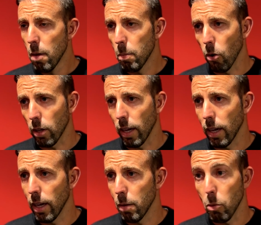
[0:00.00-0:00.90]

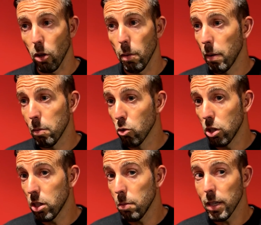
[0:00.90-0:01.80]
porque, porque va a haber
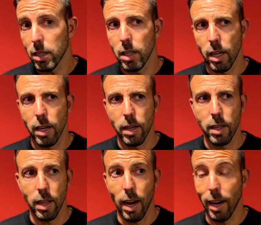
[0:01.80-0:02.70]
muchísimas y de, y
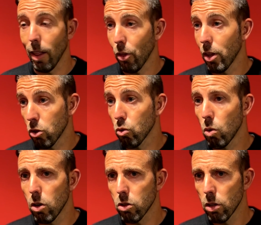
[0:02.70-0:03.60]
de la ganancia de esos
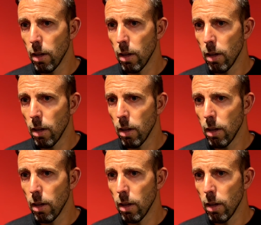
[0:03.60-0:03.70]
duelos